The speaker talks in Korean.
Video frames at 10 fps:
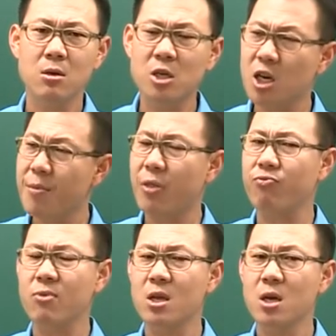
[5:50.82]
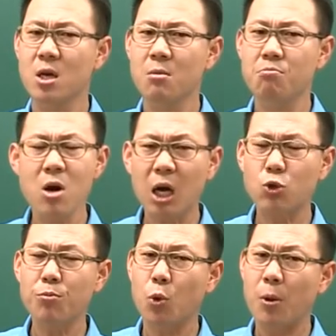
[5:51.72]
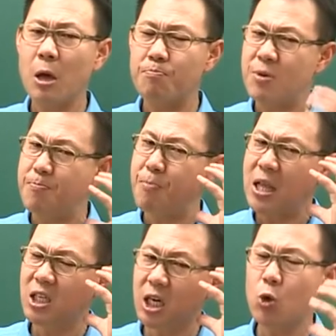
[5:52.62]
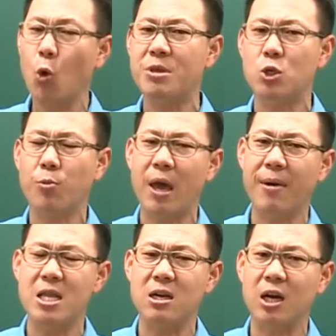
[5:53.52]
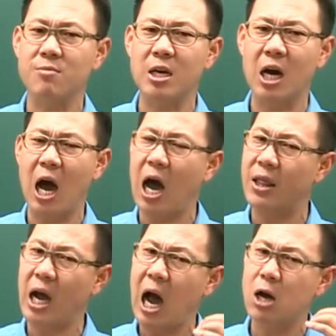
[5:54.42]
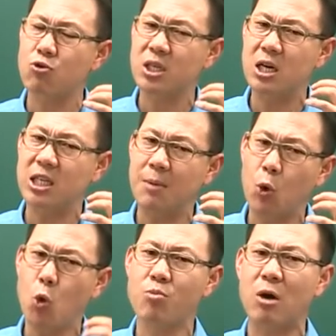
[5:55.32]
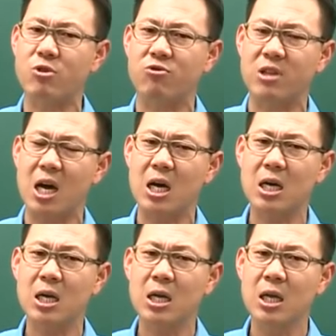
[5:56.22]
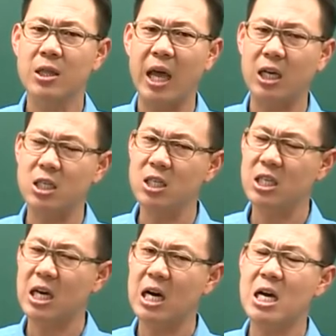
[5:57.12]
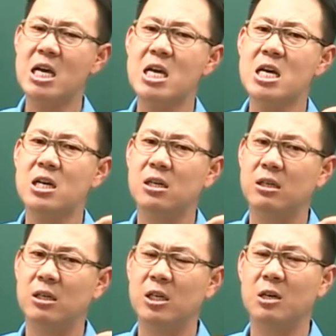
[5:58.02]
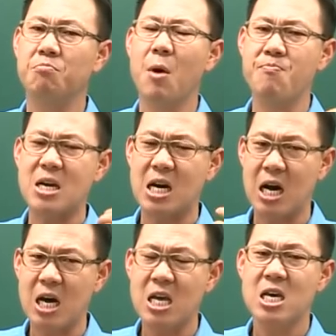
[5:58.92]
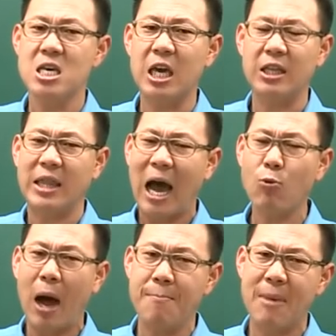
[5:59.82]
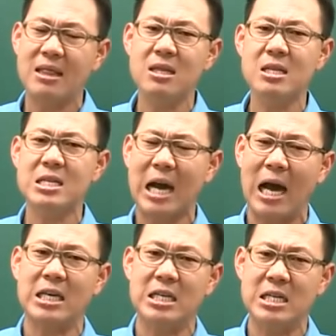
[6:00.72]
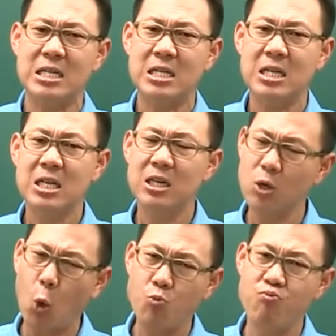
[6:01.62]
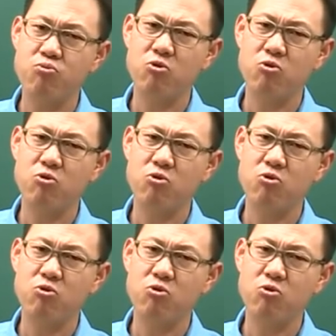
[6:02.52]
그러면 뭔가 좀 비판적인 고민을 좀 해봐야 될 거 아닙니까? 아, 내가 한국사를 잘못 공부하고 있구나. 내가 진짜, 어, 뭡니까? 이게 나하고 안 맞는 강의를 공,